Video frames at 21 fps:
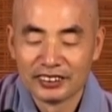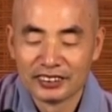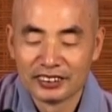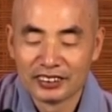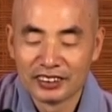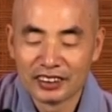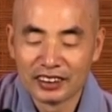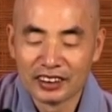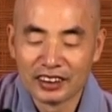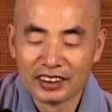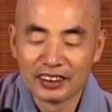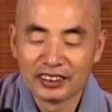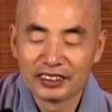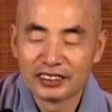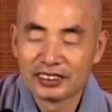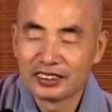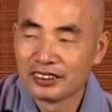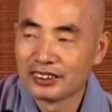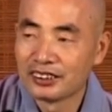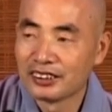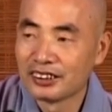这个人
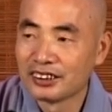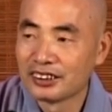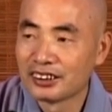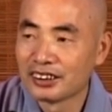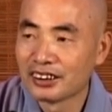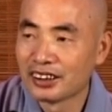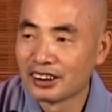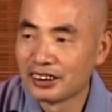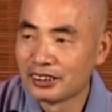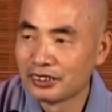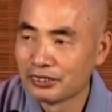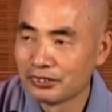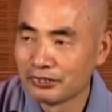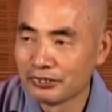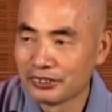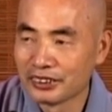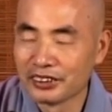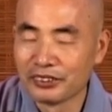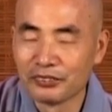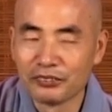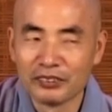就是你，这个人素
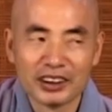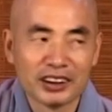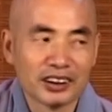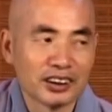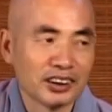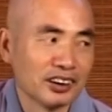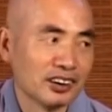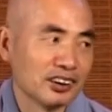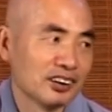质有问题，